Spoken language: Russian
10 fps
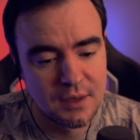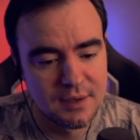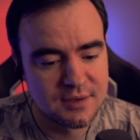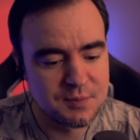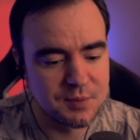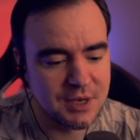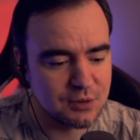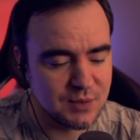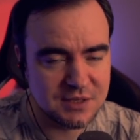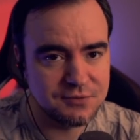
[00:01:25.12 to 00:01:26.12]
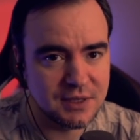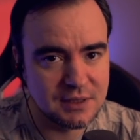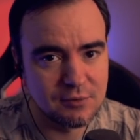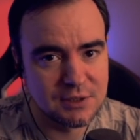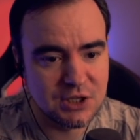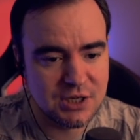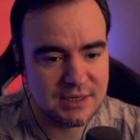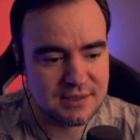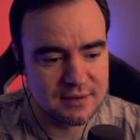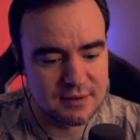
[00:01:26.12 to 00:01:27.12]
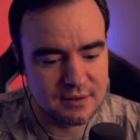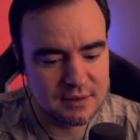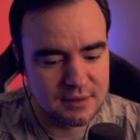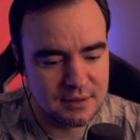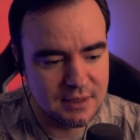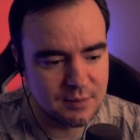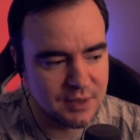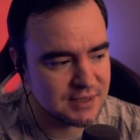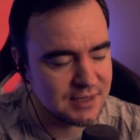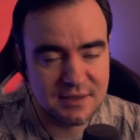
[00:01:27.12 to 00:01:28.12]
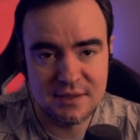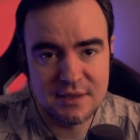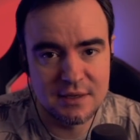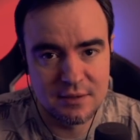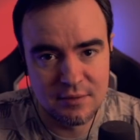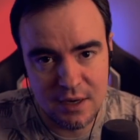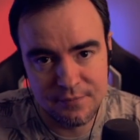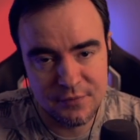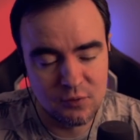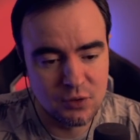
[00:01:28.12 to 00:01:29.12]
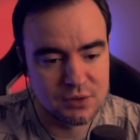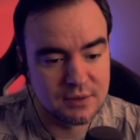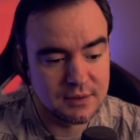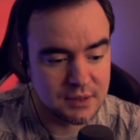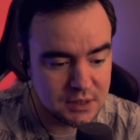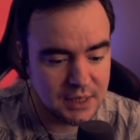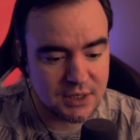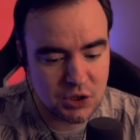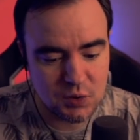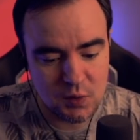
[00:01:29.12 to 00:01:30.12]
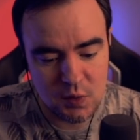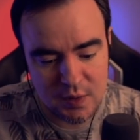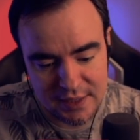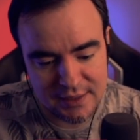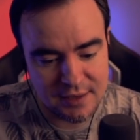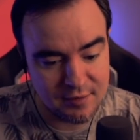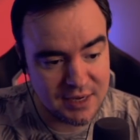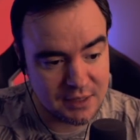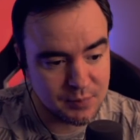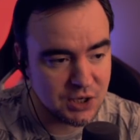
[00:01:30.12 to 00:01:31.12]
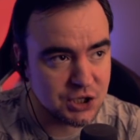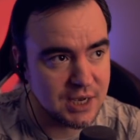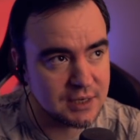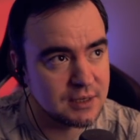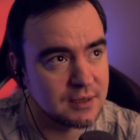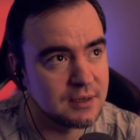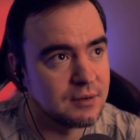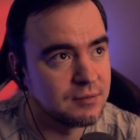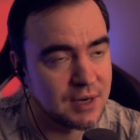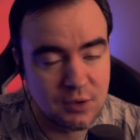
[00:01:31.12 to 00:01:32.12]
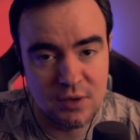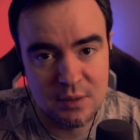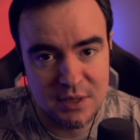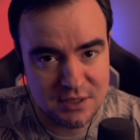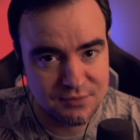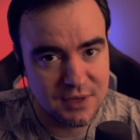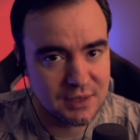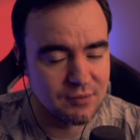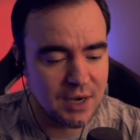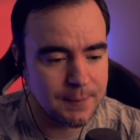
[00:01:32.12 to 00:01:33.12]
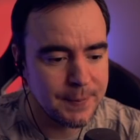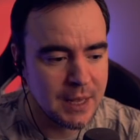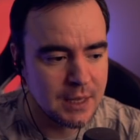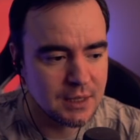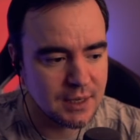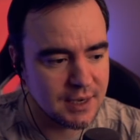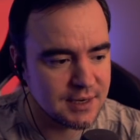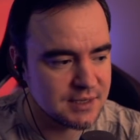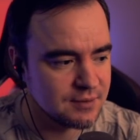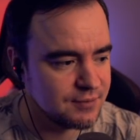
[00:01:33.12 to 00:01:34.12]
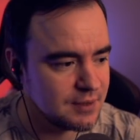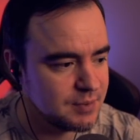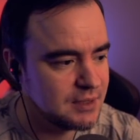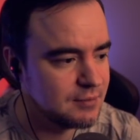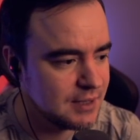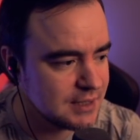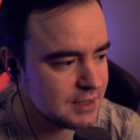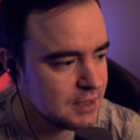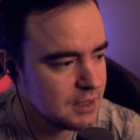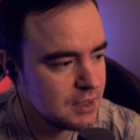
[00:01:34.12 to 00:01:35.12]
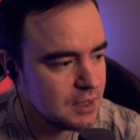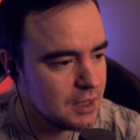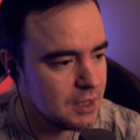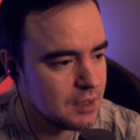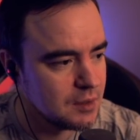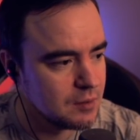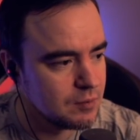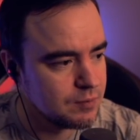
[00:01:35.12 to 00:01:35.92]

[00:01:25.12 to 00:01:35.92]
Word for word: вспоминают Mass Effect довольно часто, либо Assassin's Creed 2. Вот, э, так что, когда говорят про шаг э, в районе Mass Effect 2 для Horizon Forbidden West, э,